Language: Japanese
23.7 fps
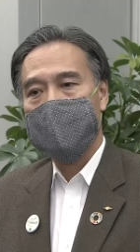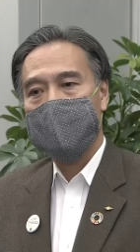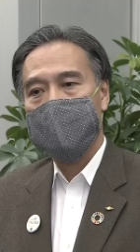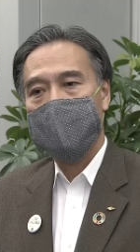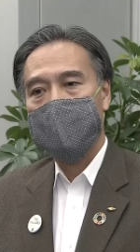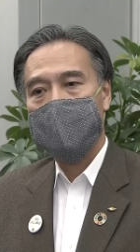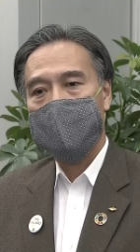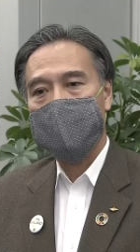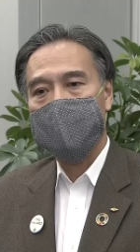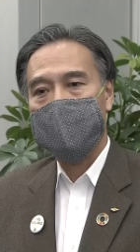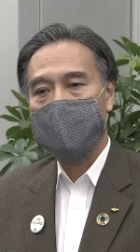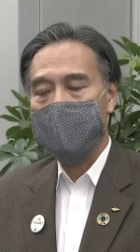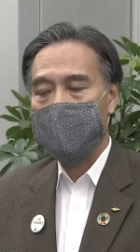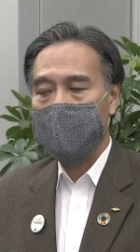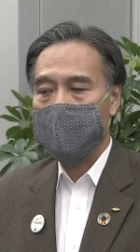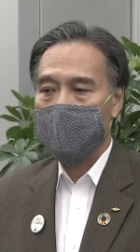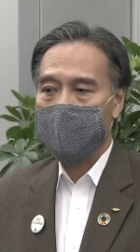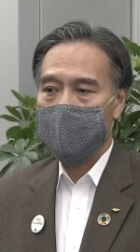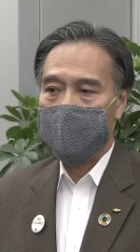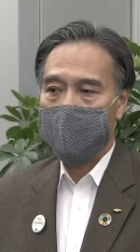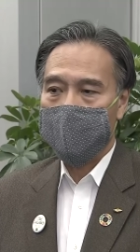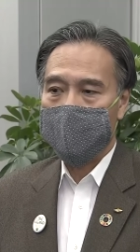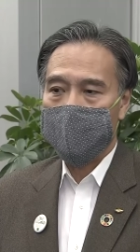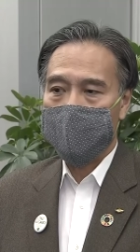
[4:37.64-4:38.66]
で
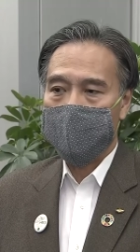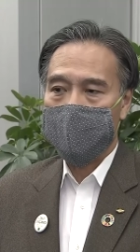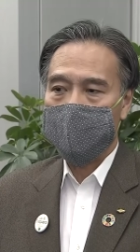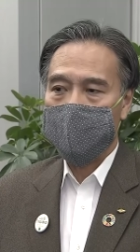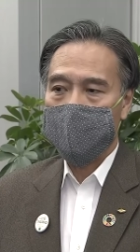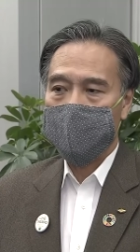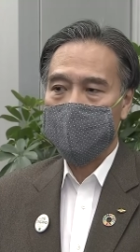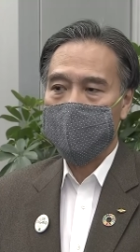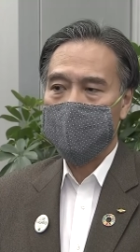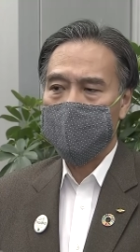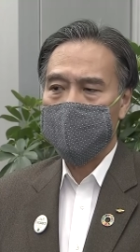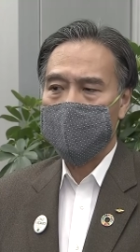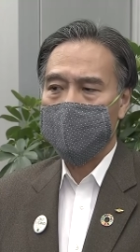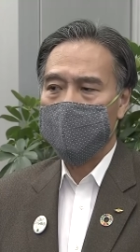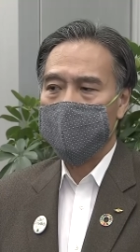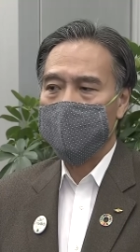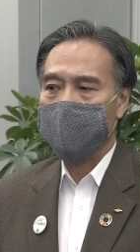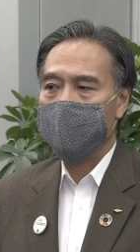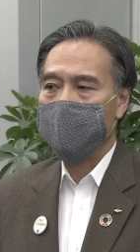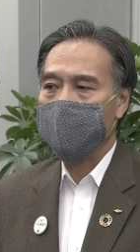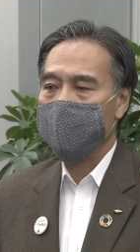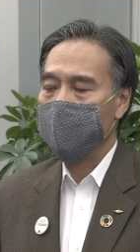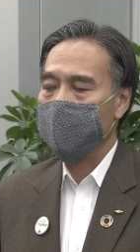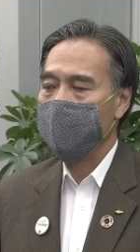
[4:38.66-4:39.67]
えーまあ、特にあ
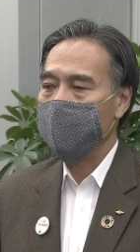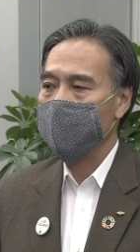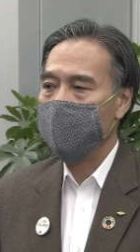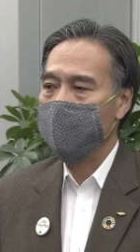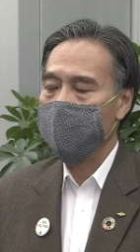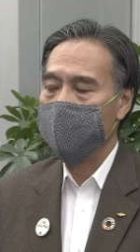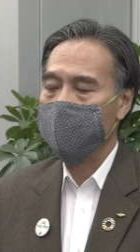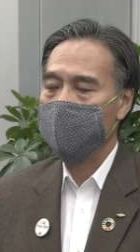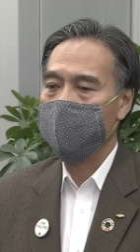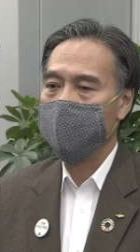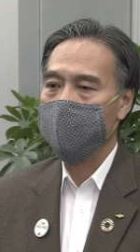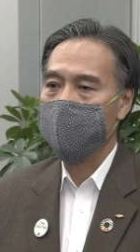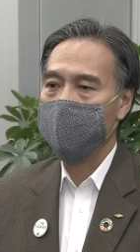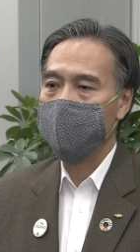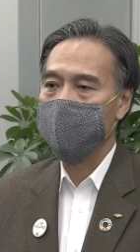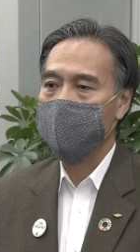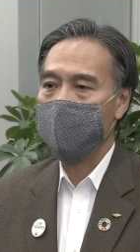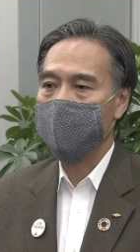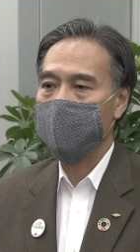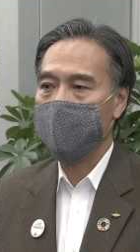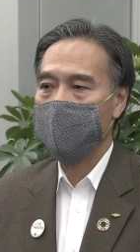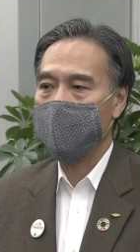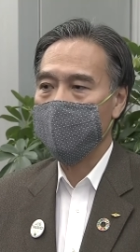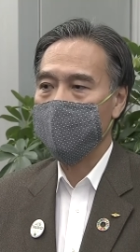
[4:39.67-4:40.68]
の
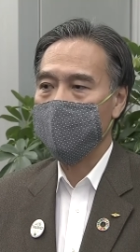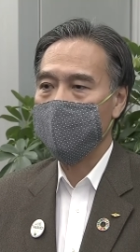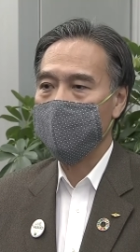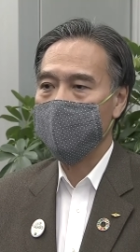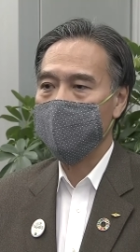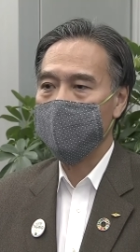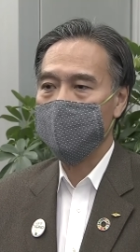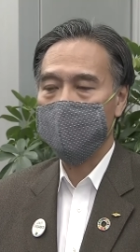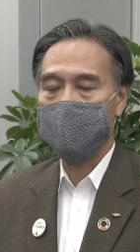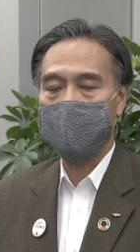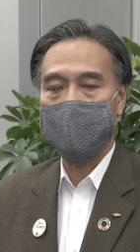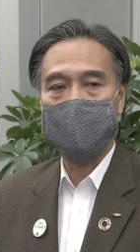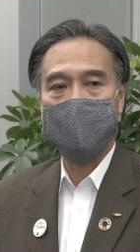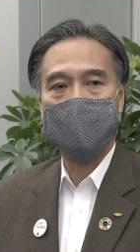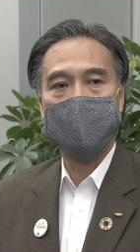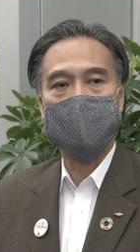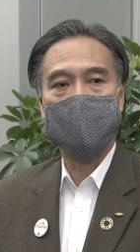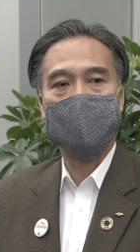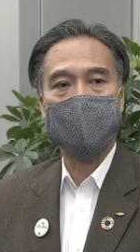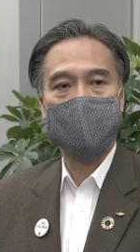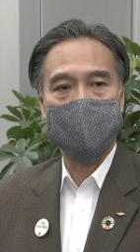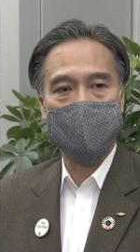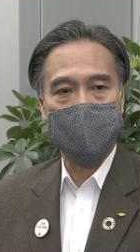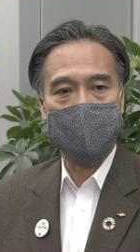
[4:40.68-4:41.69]
今、緊急事態
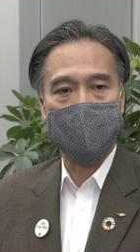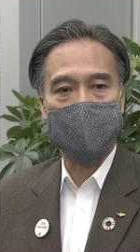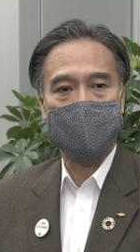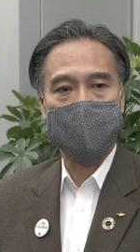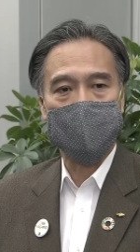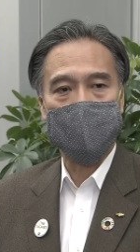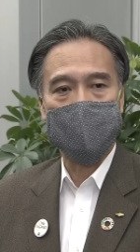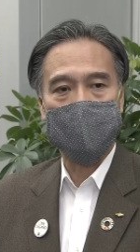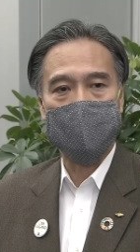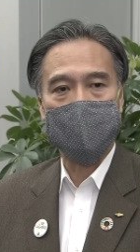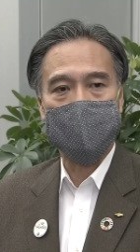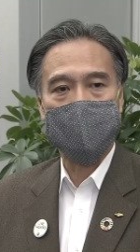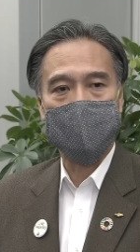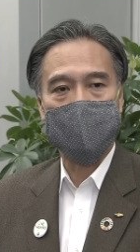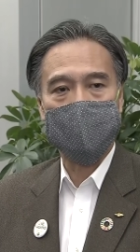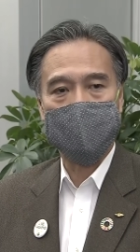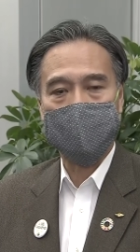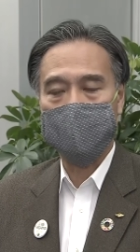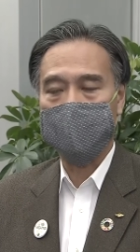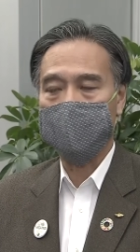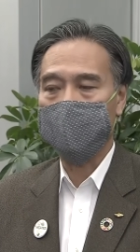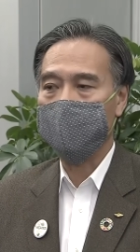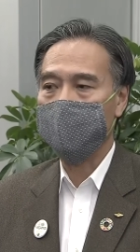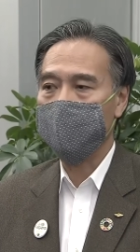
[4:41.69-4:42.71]
措置
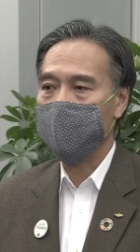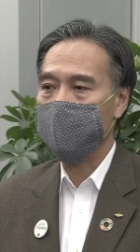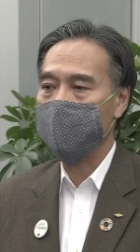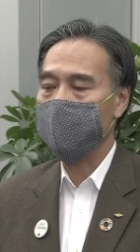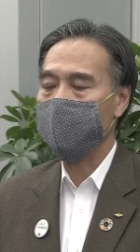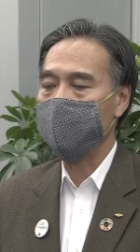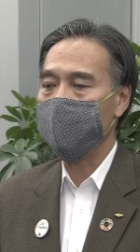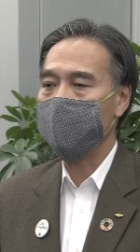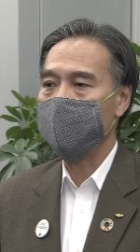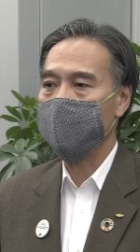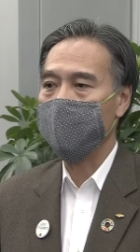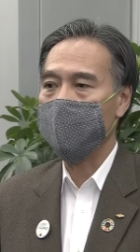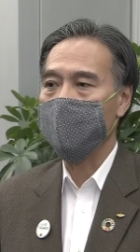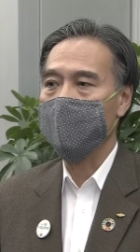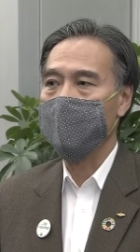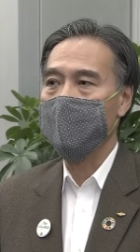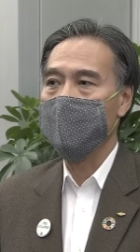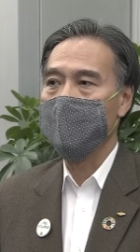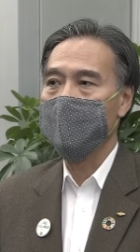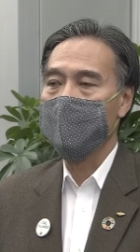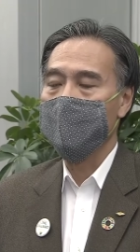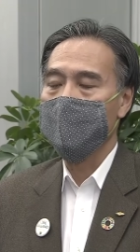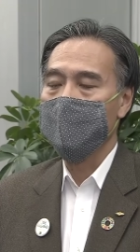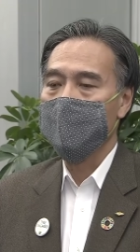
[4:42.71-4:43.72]
等ということで、
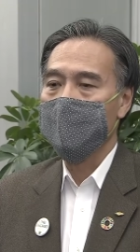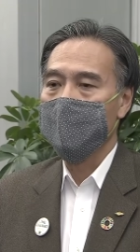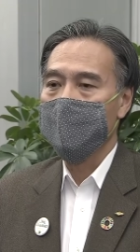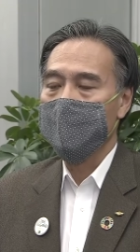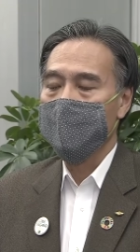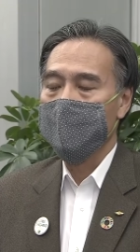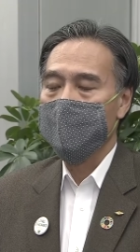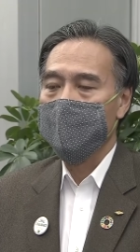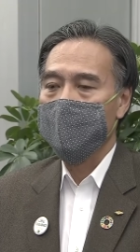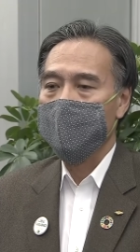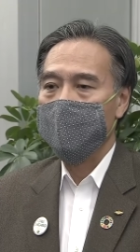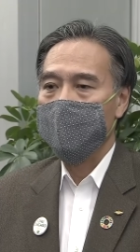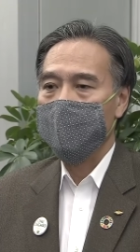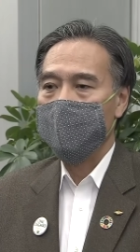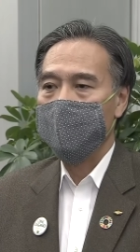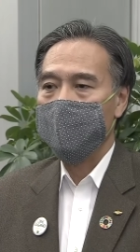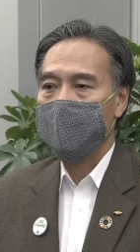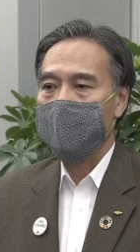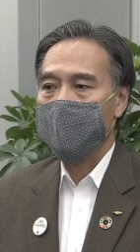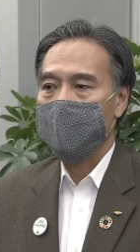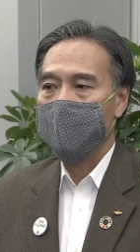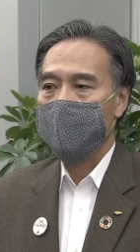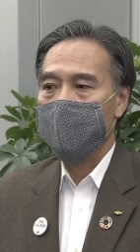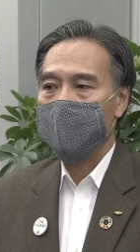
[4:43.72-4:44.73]

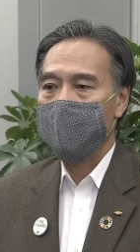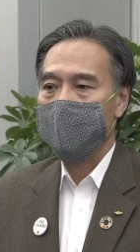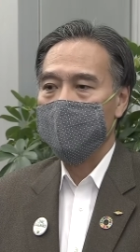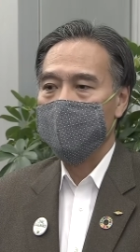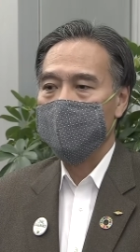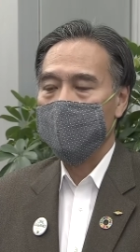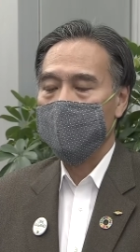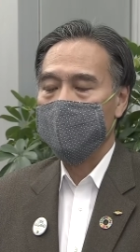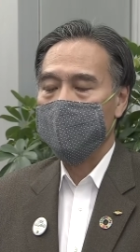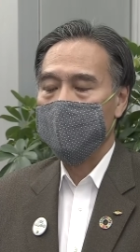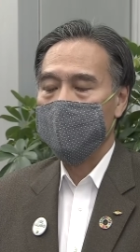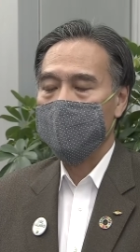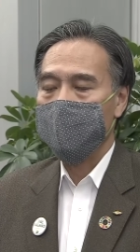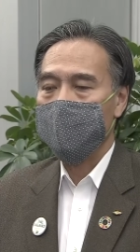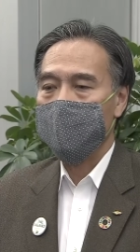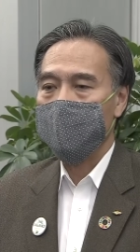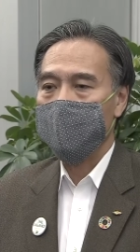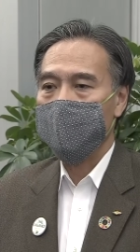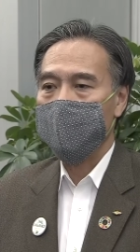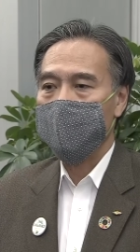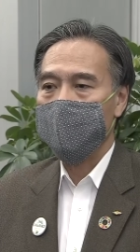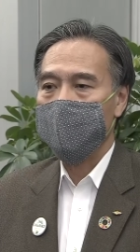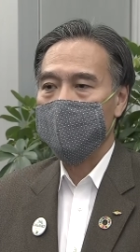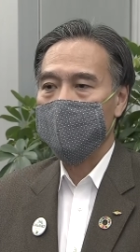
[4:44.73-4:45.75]
えーまあ、我々、
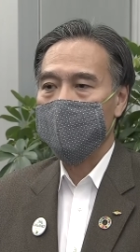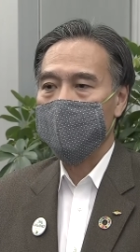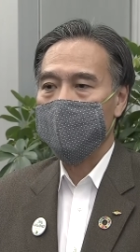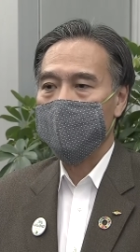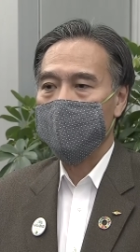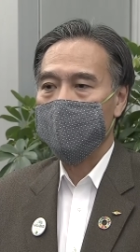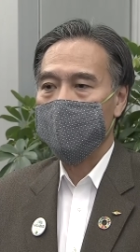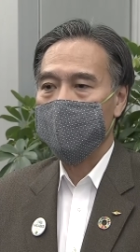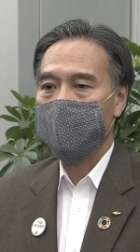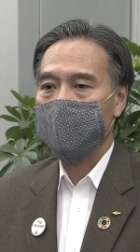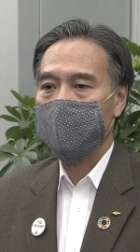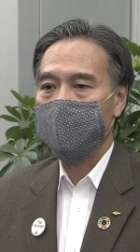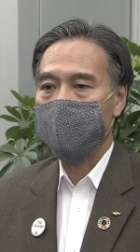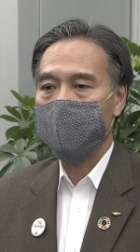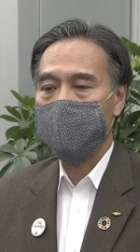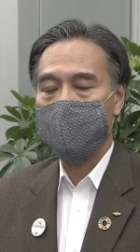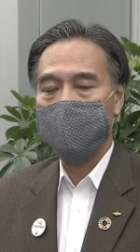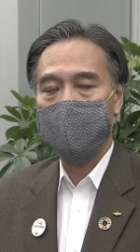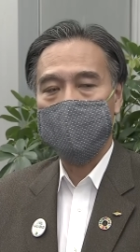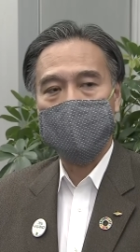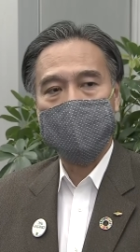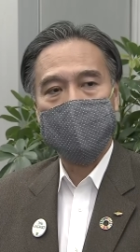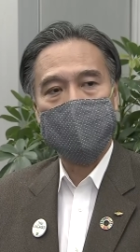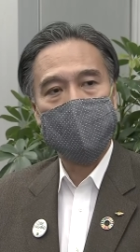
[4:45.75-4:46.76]
え特
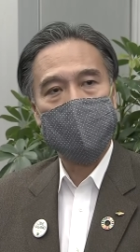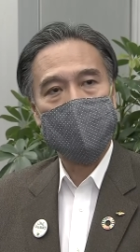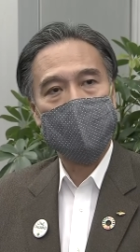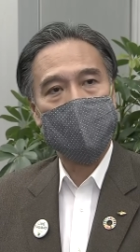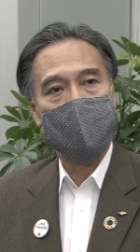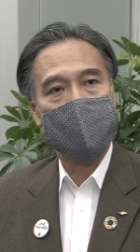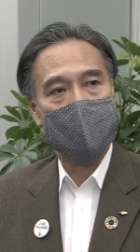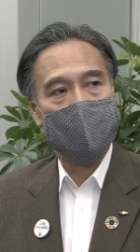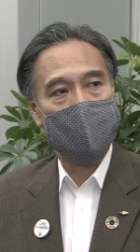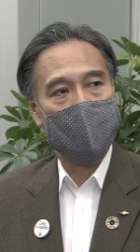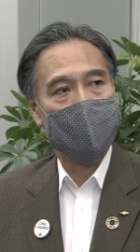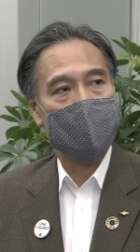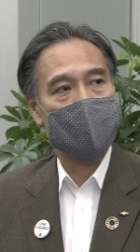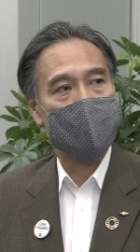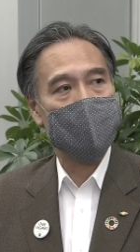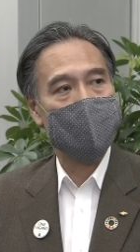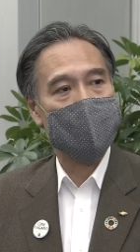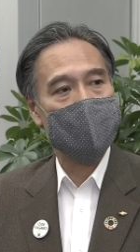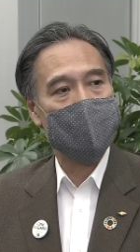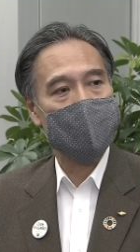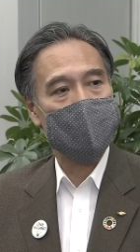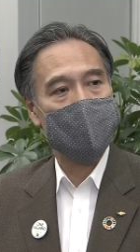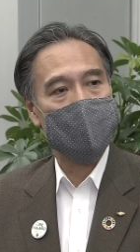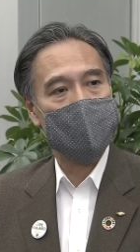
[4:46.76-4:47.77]
捜に基づいて、
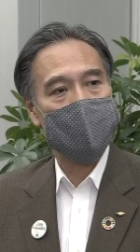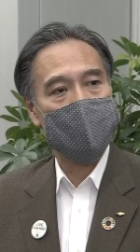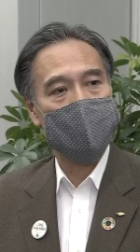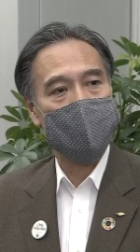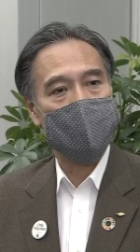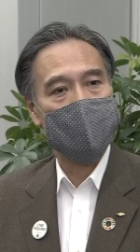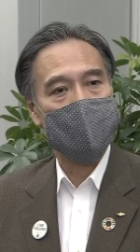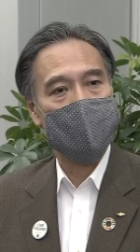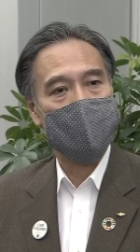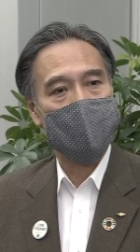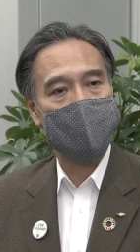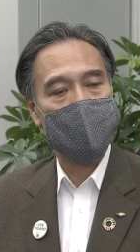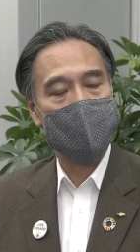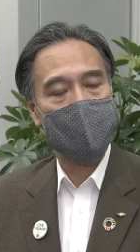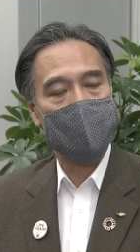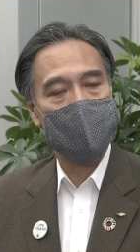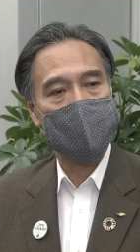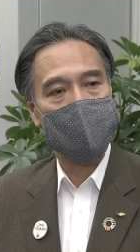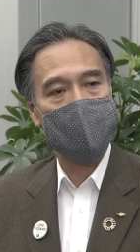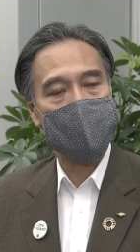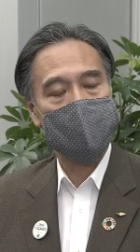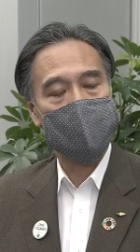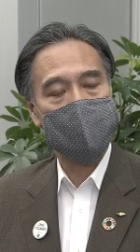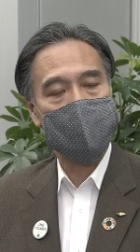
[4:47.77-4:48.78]
えー、あるい
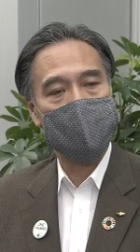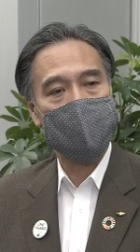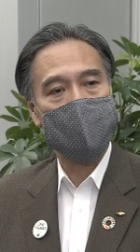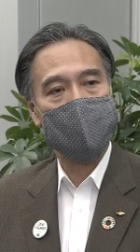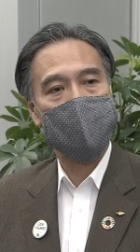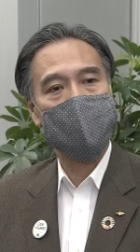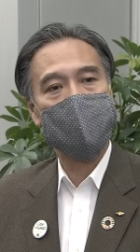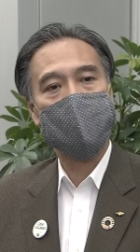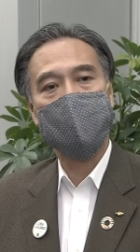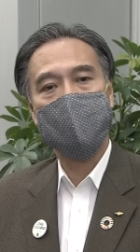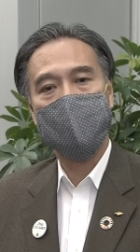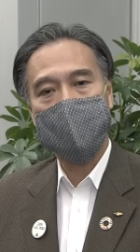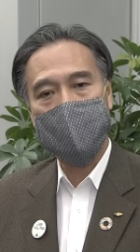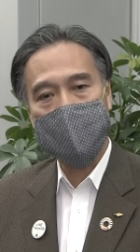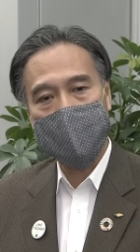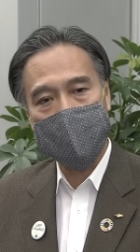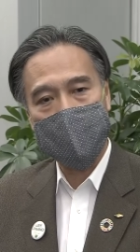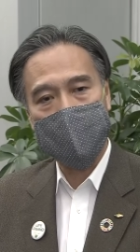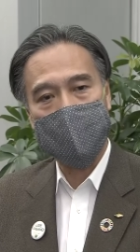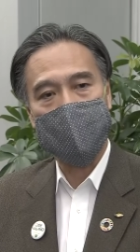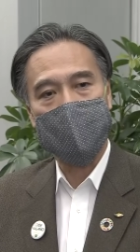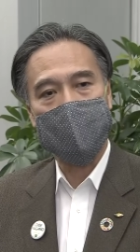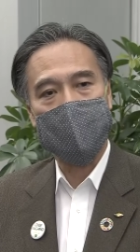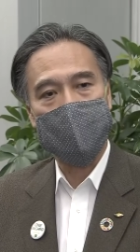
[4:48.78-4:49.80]
は特捜に基づ
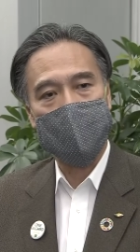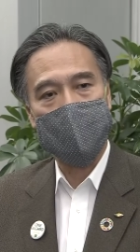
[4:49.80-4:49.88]
かない